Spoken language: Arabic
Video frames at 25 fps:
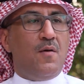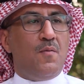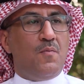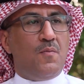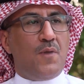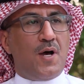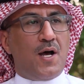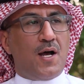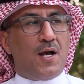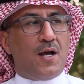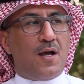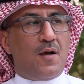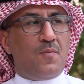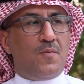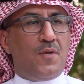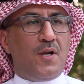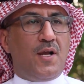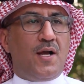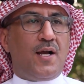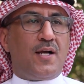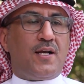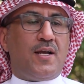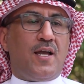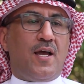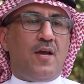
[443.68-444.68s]
ما
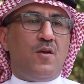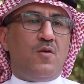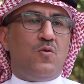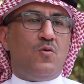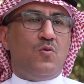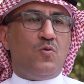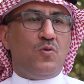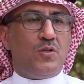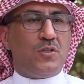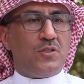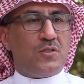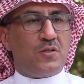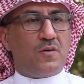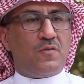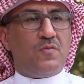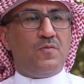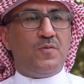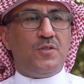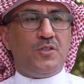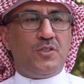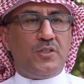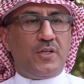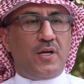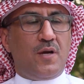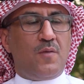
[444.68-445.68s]
قبلها كان هو يصرف
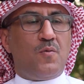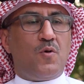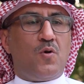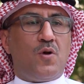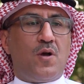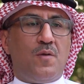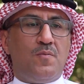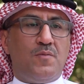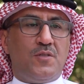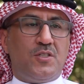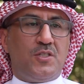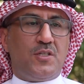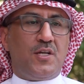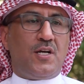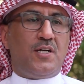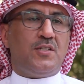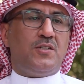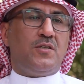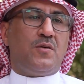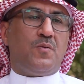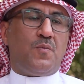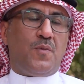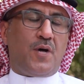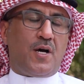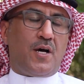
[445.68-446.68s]
من جيبه وكان
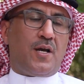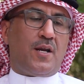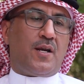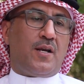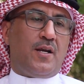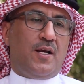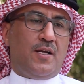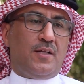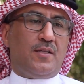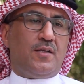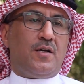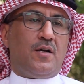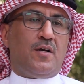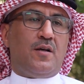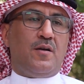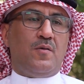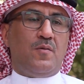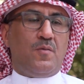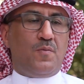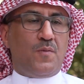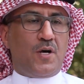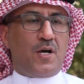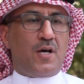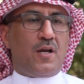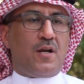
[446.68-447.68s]
مستأجر مقرين تقريبا
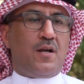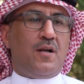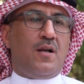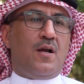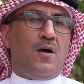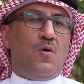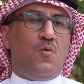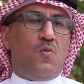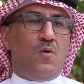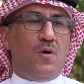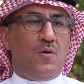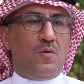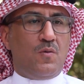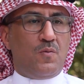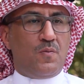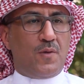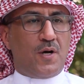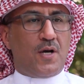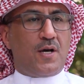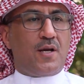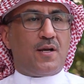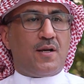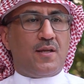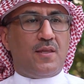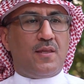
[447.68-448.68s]
المقر الأول
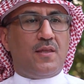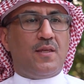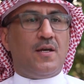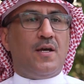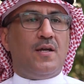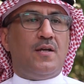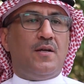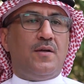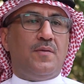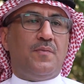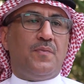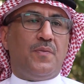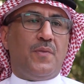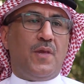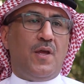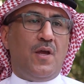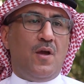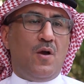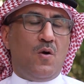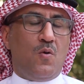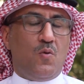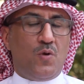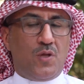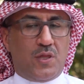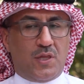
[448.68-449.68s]
والمقر الثاني
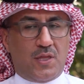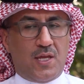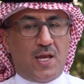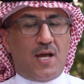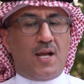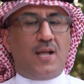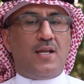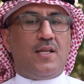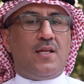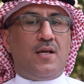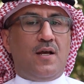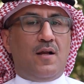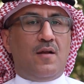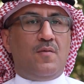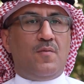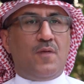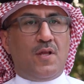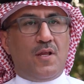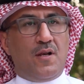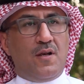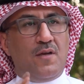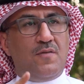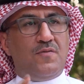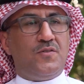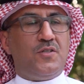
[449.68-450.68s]
والثالث
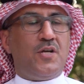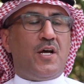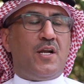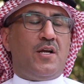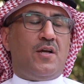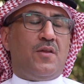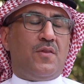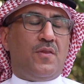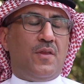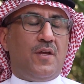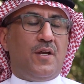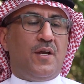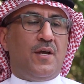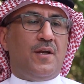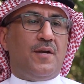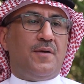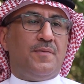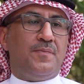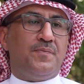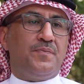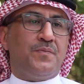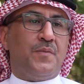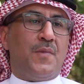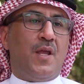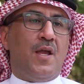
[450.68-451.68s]
على اللي في شارع الظهيره
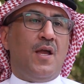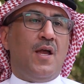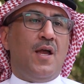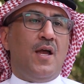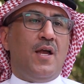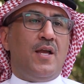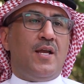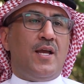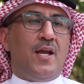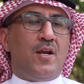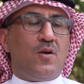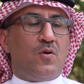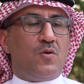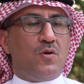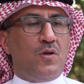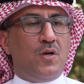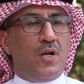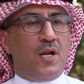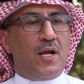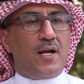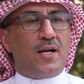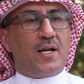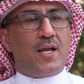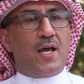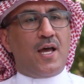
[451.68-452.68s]
يعني
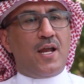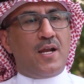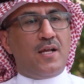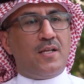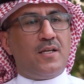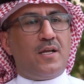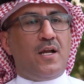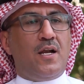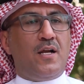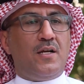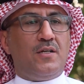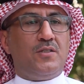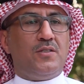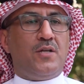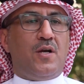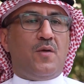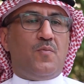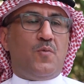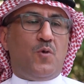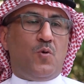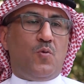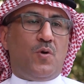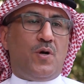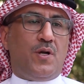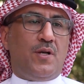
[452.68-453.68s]
كلها كانت على
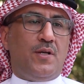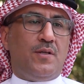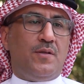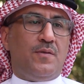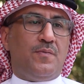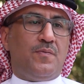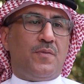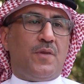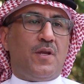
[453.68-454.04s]
حساب الوالد